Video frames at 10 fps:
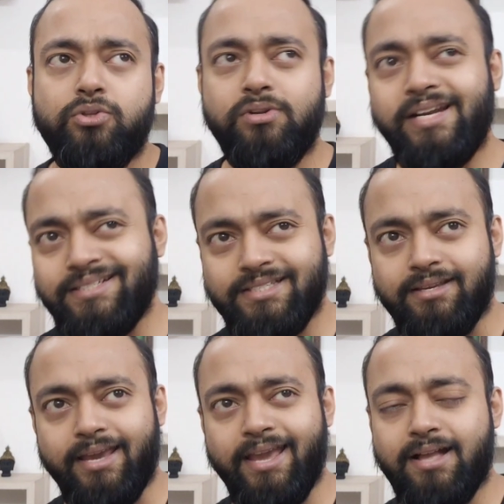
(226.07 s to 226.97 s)
तो लेट्स सी
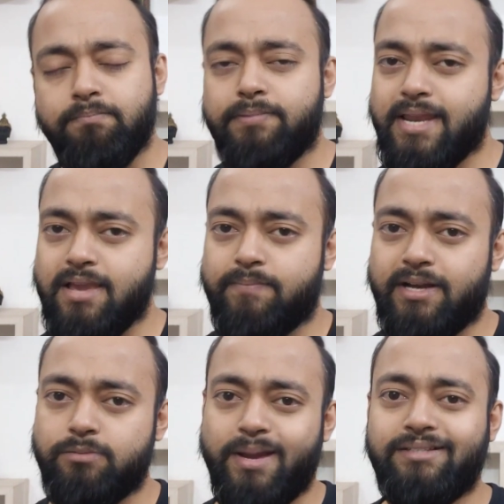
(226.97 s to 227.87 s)
एक कंपनी के
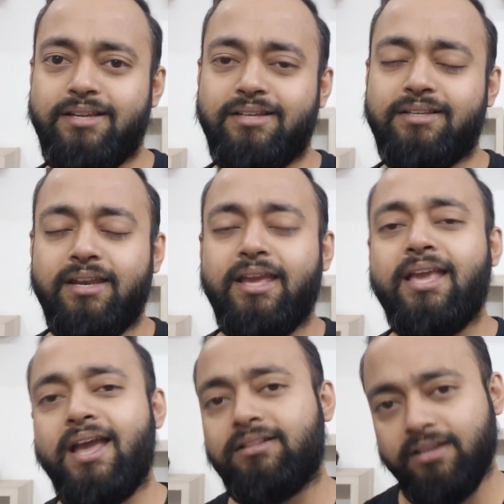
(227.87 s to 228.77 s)
पास पैसे रेस करने के क्या